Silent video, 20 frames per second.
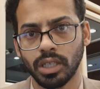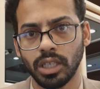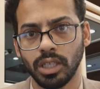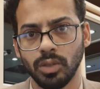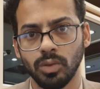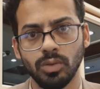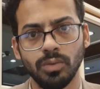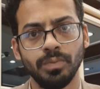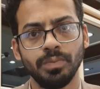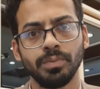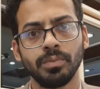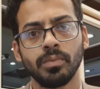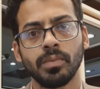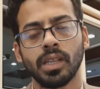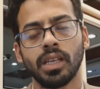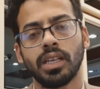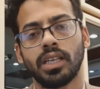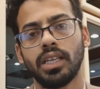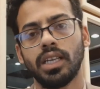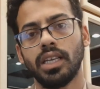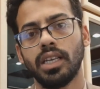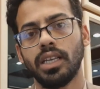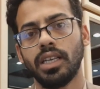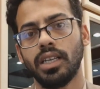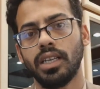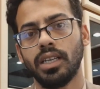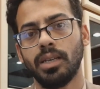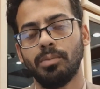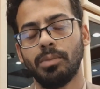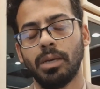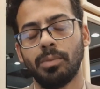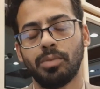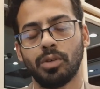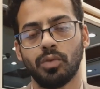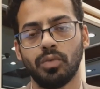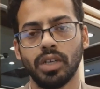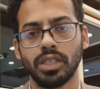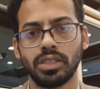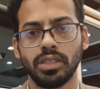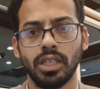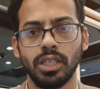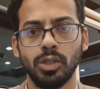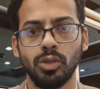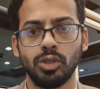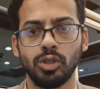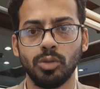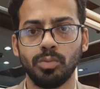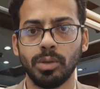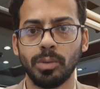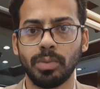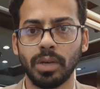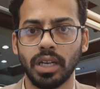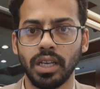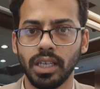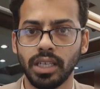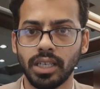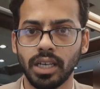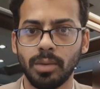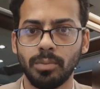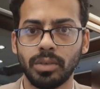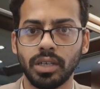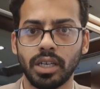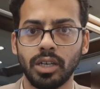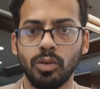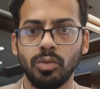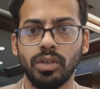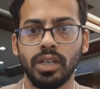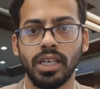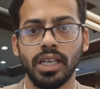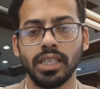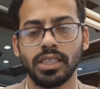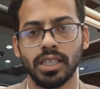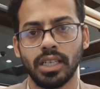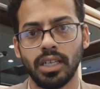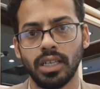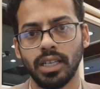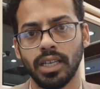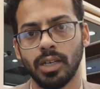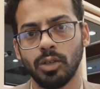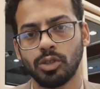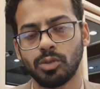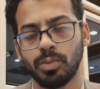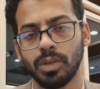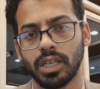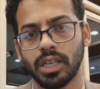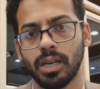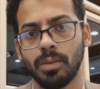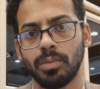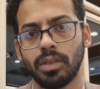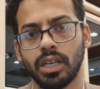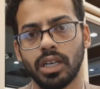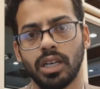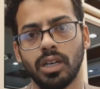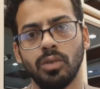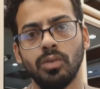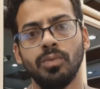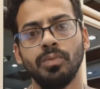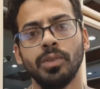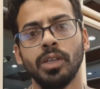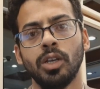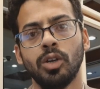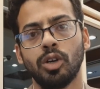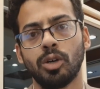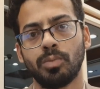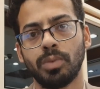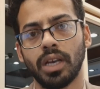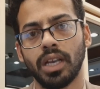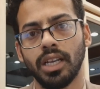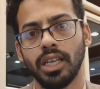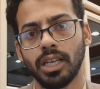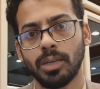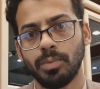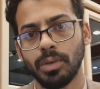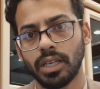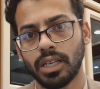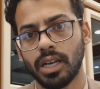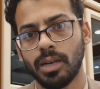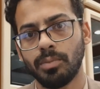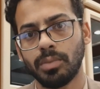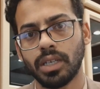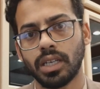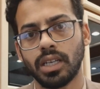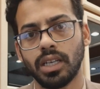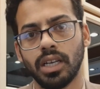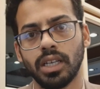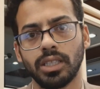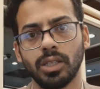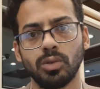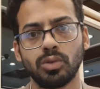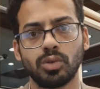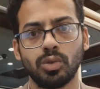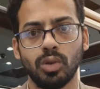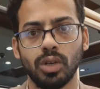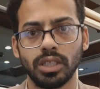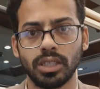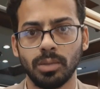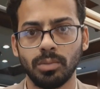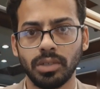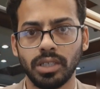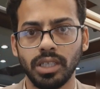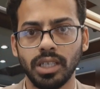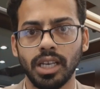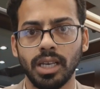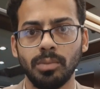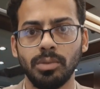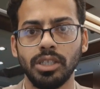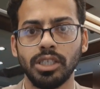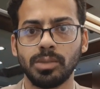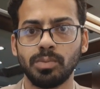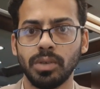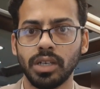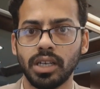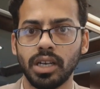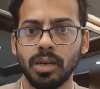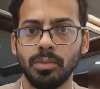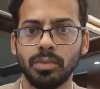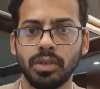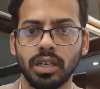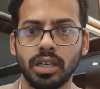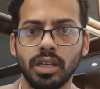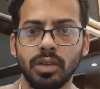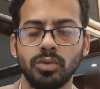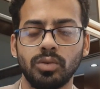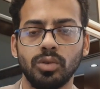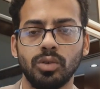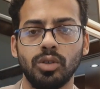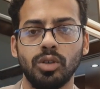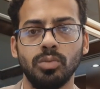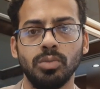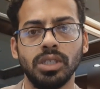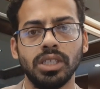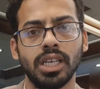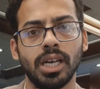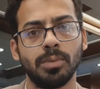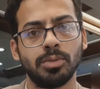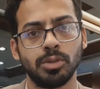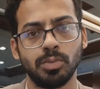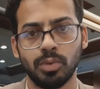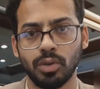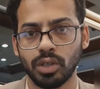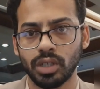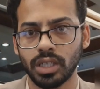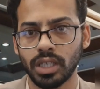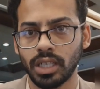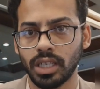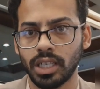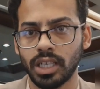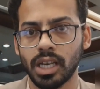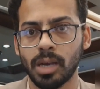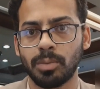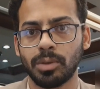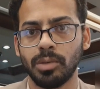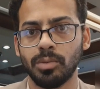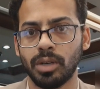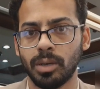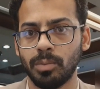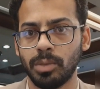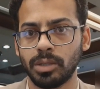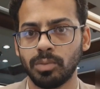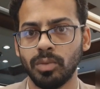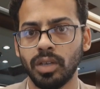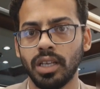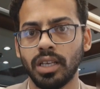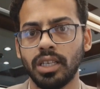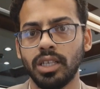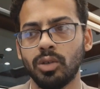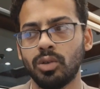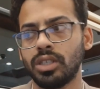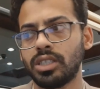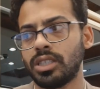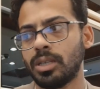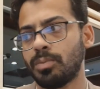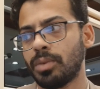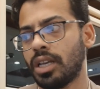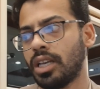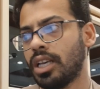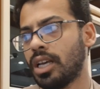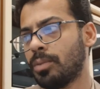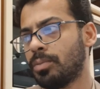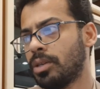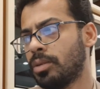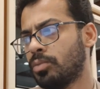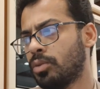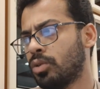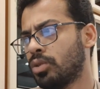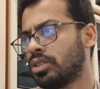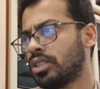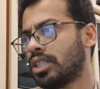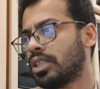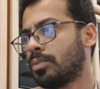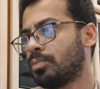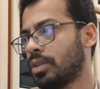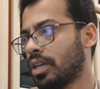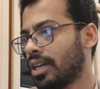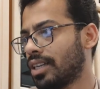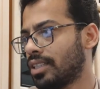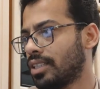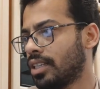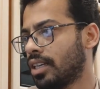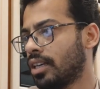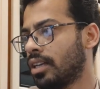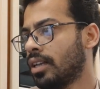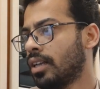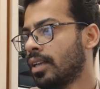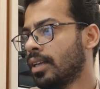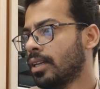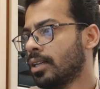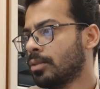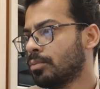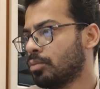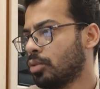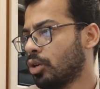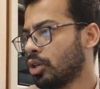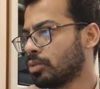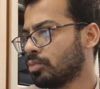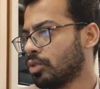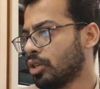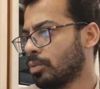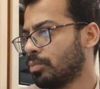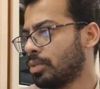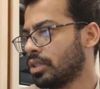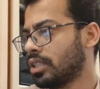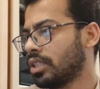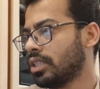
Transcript: नहीं हूँ कि मैं प्रोफेशनल यूट्यूब पे पहले ही काम कर रहा हूँ नया चैनल है उस पर काम कर रहा हूँ और पहले एक पे काम कर रहा था उसको ख़त्म किया है अभी इस पर काम कर रहा हूँ तो उम्मीद है आप सपोर्ट करेंगे आपकी मोहब्बत मिलेगी और इससे पहले आपने बहुत ज़्यादा प्यार दिया है बहुत मोहब्बत